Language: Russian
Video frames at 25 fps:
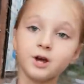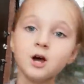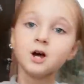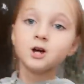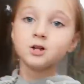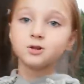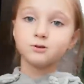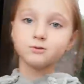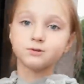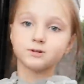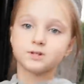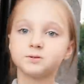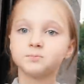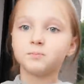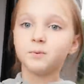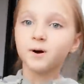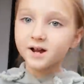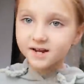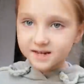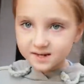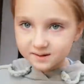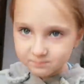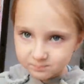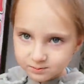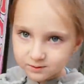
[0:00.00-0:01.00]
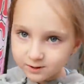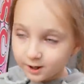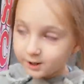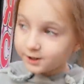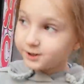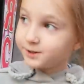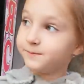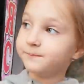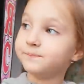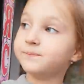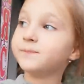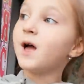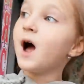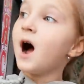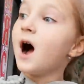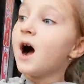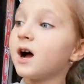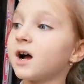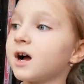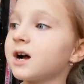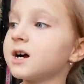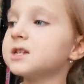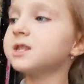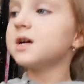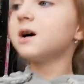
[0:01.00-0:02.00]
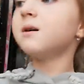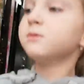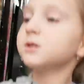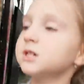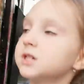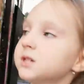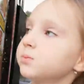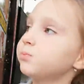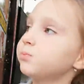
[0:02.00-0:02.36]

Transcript: то есть мои планы. Когда мы